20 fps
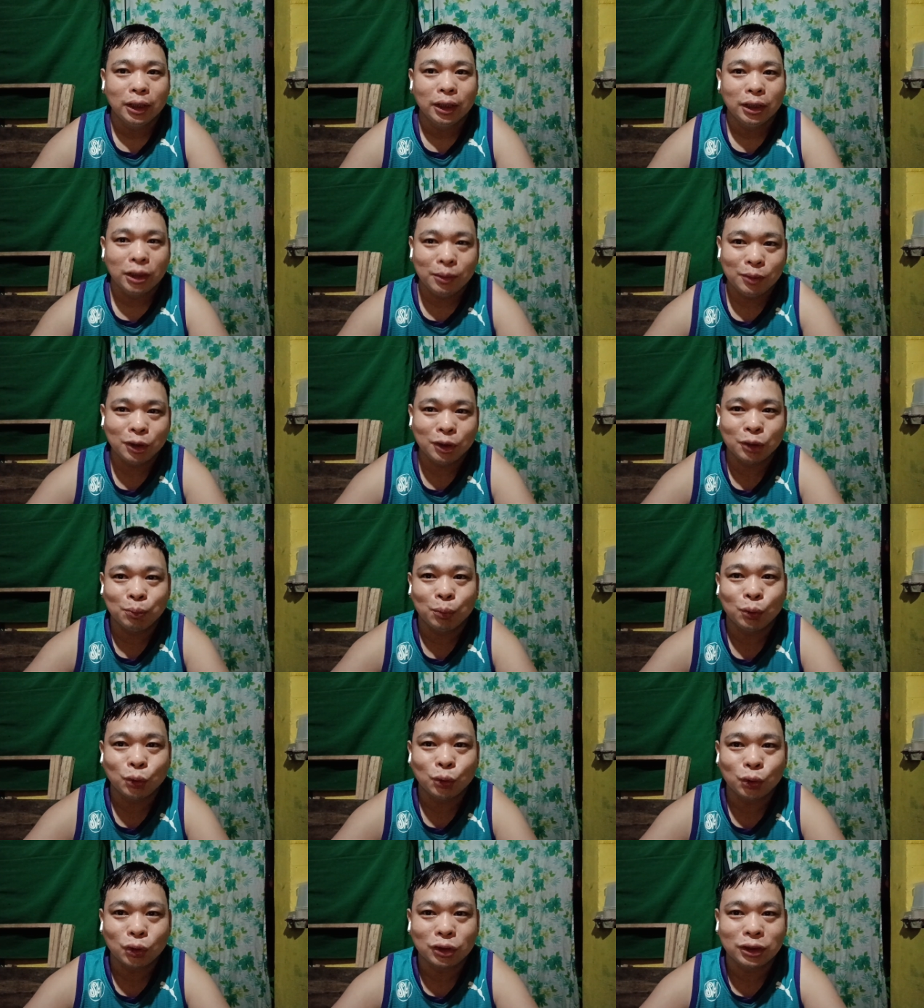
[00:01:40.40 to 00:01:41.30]
hindi
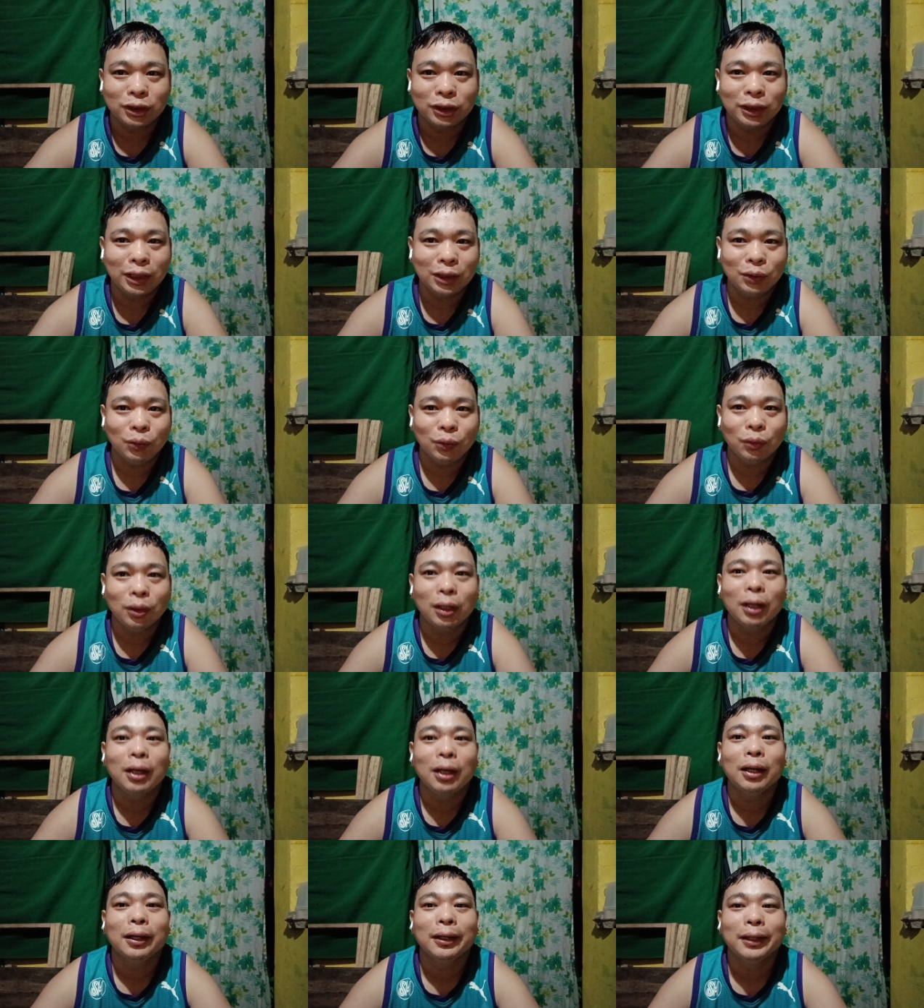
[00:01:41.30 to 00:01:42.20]
sponsor si TikTok,
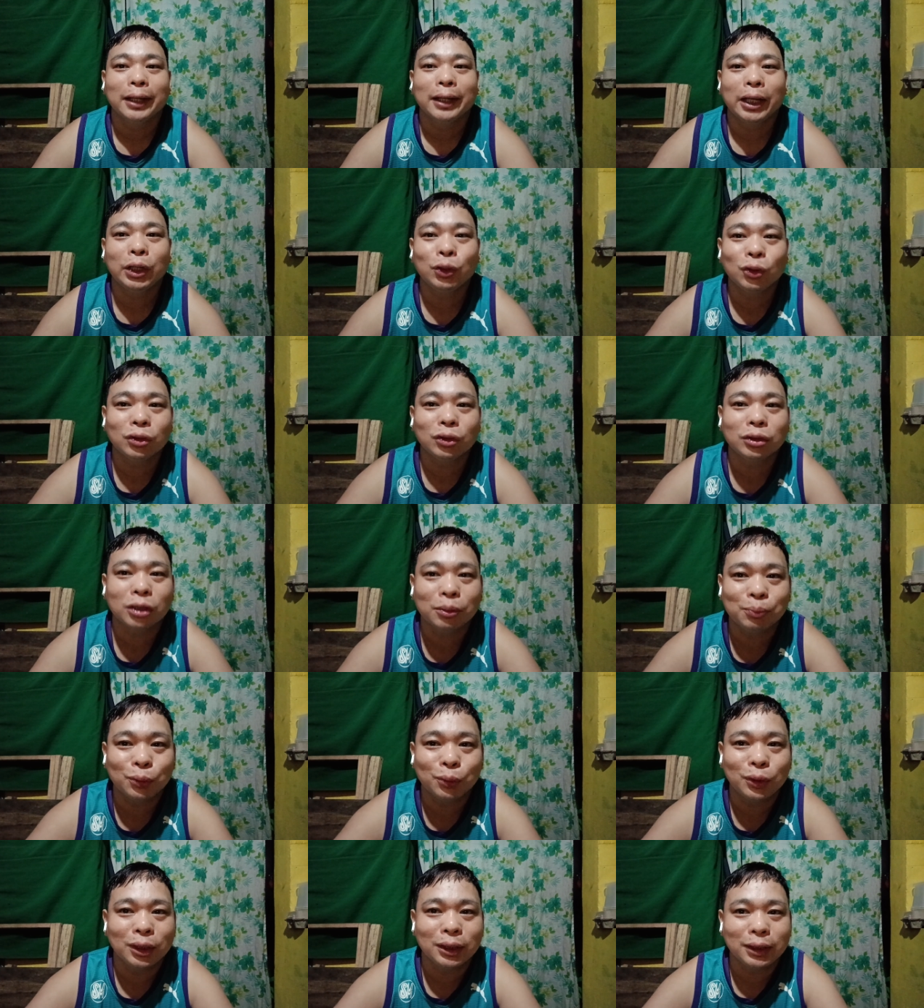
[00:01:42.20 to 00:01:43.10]
uh, in-order
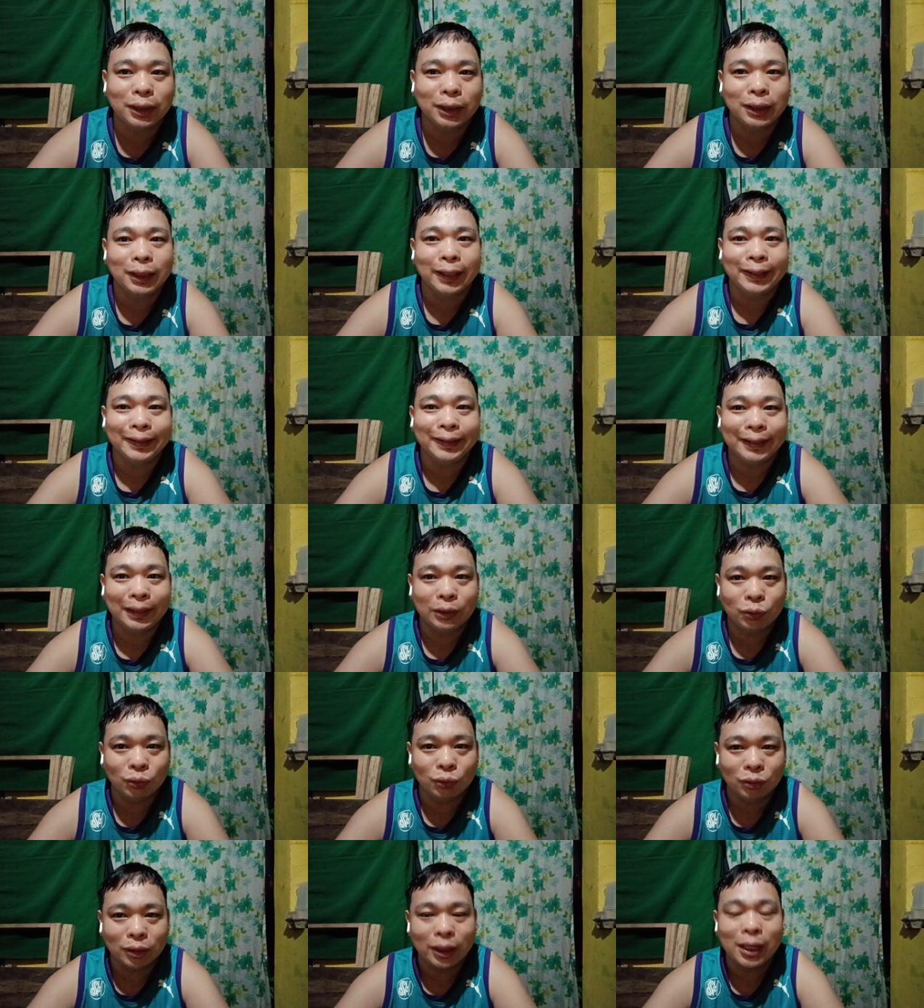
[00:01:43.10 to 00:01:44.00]
po natin kay
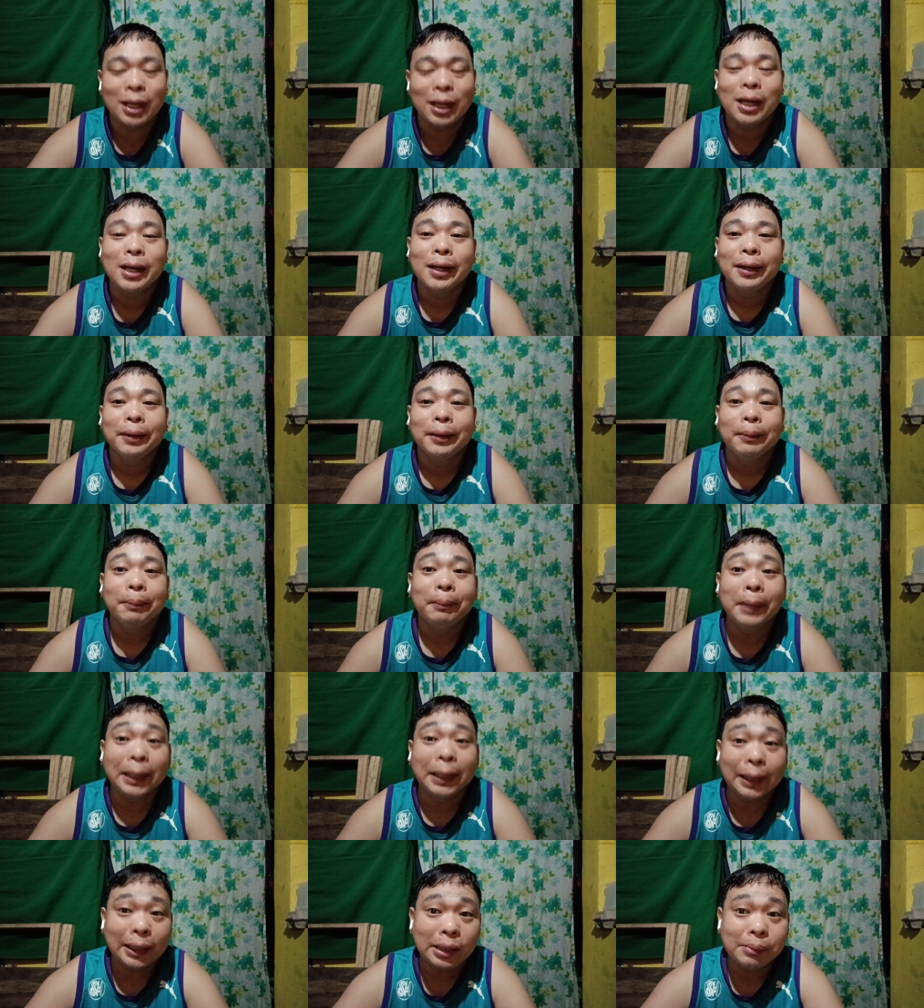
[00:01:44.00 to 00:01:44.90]
TikTok. Kaya,
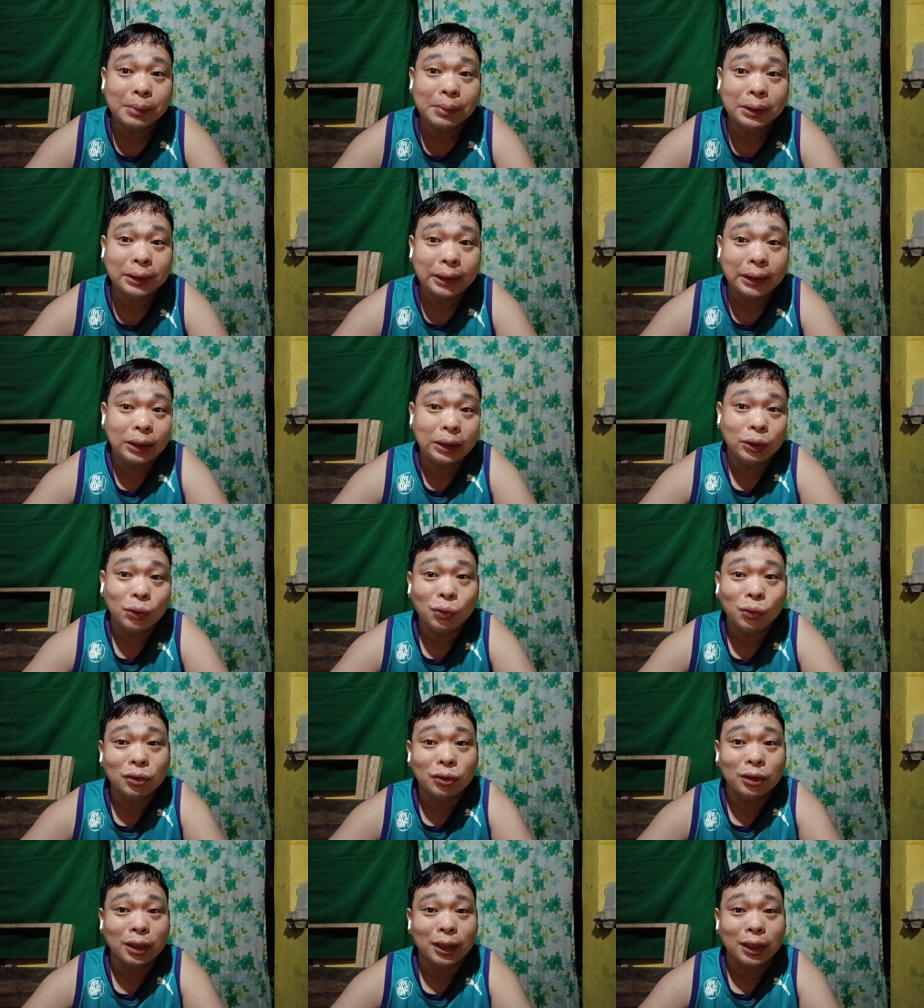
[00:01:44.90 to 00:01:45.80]
bakit naman
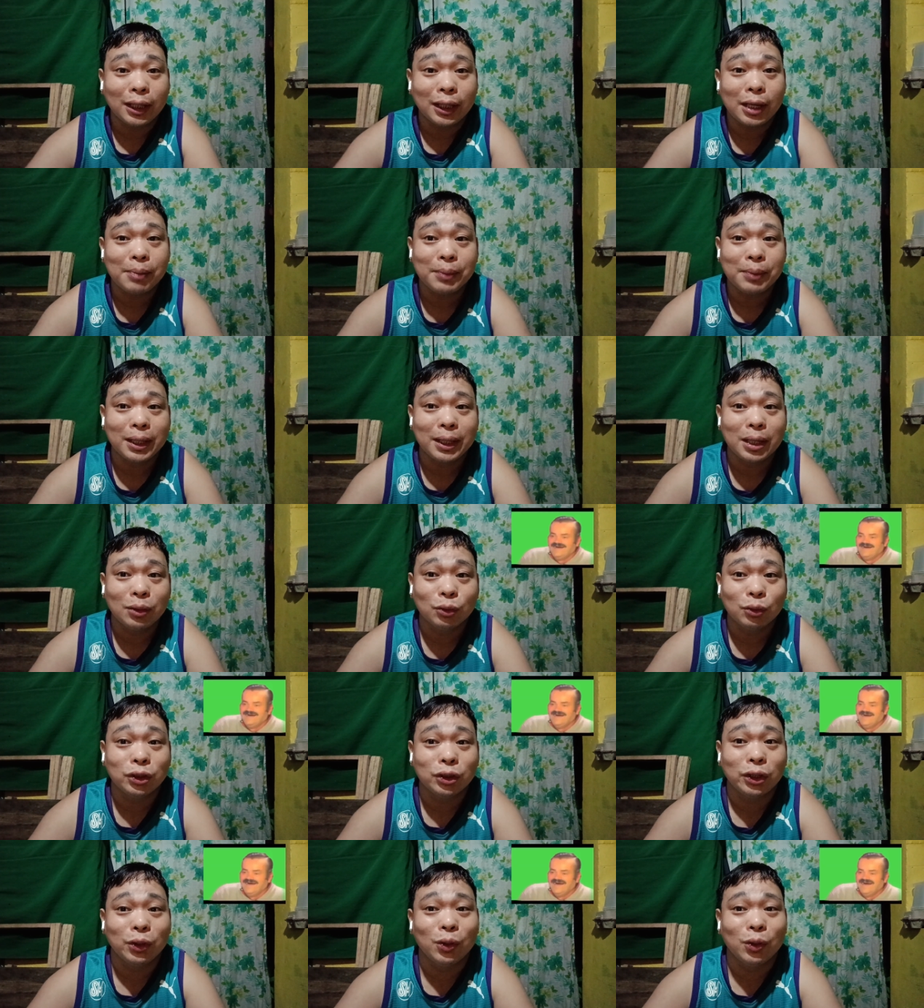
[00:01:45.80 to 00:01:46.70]
TikTok, nakarami na ako
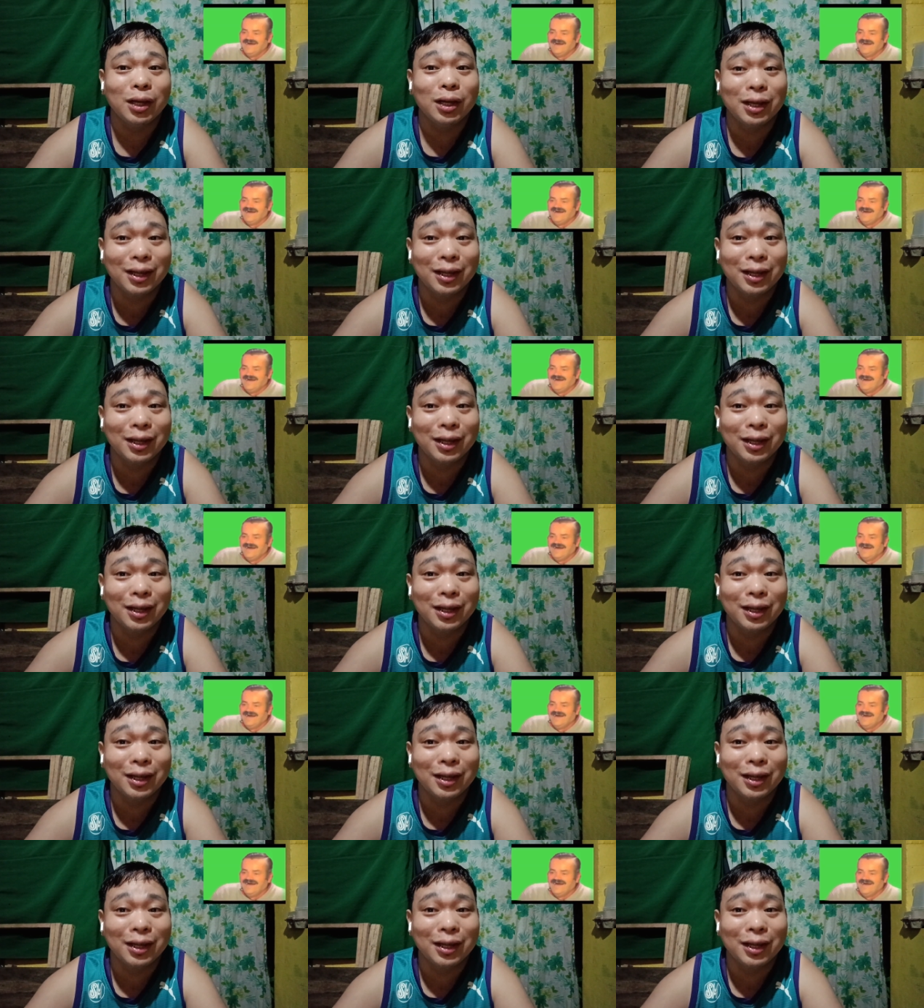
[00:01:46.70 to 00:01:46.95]
sa'yo.